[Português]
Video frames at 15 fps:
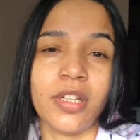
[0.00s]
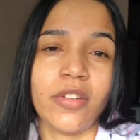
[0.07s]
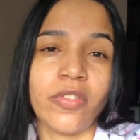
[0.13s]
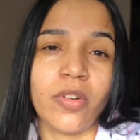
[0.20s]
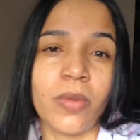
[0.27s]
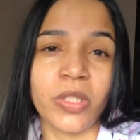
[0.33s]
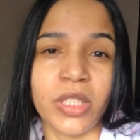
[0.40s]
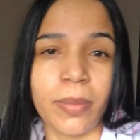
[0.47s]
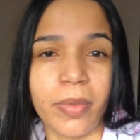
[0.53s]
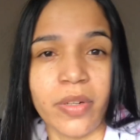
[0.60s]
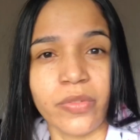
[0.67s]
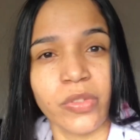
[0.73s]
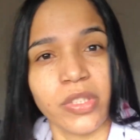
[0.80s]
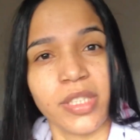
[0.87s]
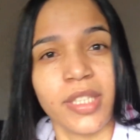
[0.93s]
Vou mostrar pra
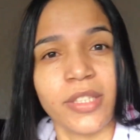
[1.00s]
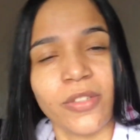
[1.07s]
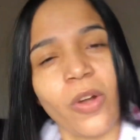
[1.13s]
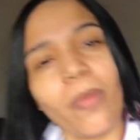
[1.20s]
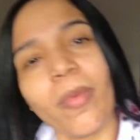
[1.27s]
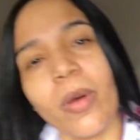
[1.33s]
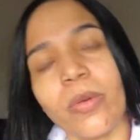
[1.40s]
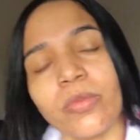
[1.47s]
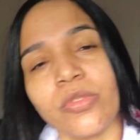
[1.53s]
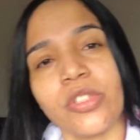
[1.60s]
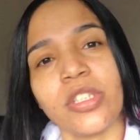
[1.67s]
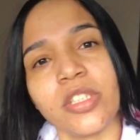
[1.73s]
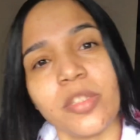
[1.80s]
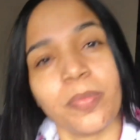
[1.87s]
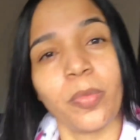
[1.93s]
vocês como é um
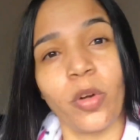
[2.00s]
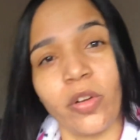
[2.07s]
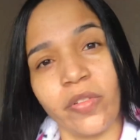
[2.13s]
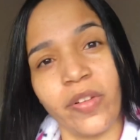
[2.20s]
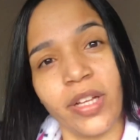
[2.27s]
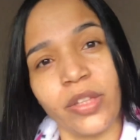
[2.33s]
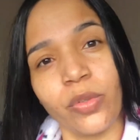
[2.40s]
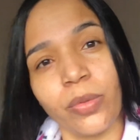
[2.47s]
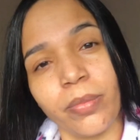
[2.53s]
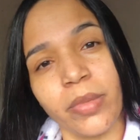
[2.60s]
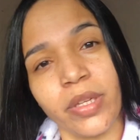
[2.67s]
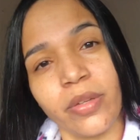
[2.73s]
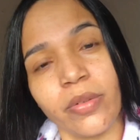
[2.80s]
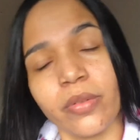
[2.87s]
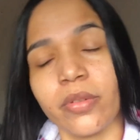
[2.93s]
dia de provador
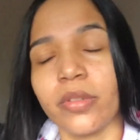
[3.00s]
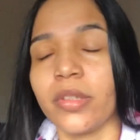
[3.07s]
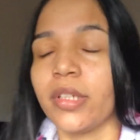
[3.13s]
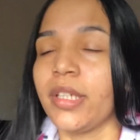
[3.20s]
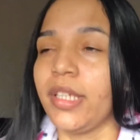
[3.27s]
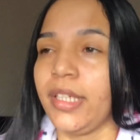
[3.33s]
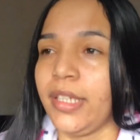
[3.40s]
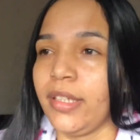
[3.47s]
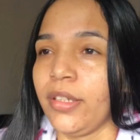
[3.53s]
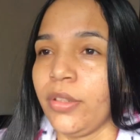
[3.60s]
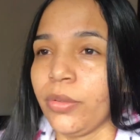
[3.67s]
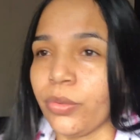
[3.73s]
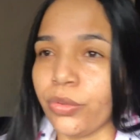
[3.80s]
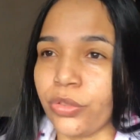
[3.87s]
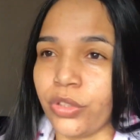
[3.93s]
meu
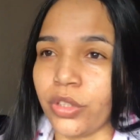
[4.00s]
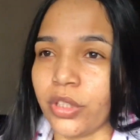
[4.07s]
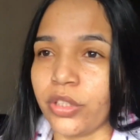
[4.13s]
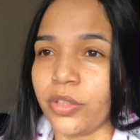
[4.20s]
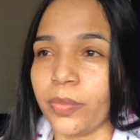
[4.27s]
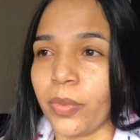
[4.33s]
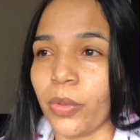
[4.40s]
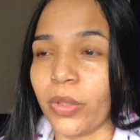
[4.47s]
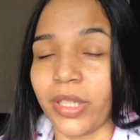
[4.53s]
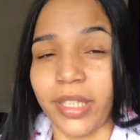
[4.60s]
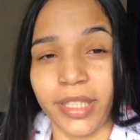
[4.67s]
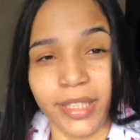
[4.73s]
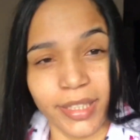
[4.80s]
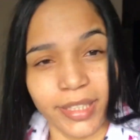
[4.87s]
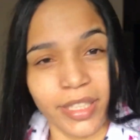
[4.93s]
um dia de
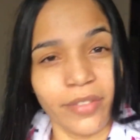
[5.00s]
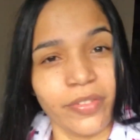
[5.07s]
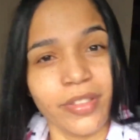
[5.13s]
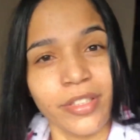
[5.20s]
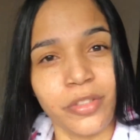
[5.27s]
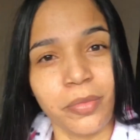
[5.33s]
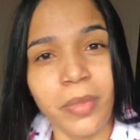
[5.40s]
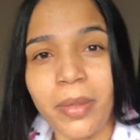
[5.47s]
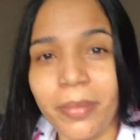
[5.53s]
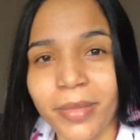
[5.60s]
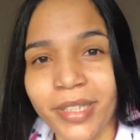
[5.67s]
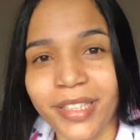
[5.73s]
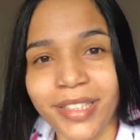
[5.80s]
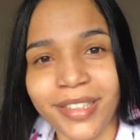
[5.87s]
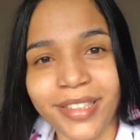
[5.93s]
blogueira na vida de mamãe.